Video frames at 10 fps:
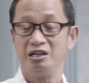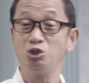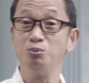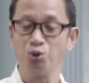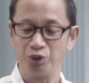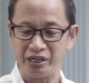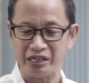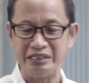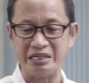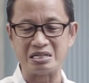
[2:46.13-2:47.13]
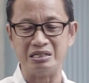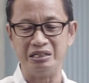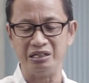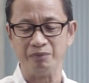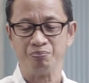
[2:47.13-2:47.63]
Itu merugikan diri
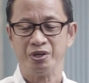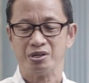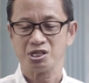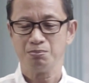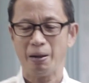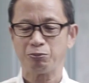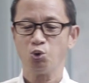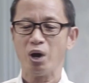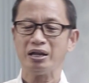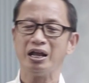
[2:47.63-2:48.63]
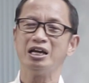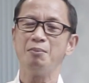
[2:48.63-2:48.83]
sendiri, sebab Tuhanlah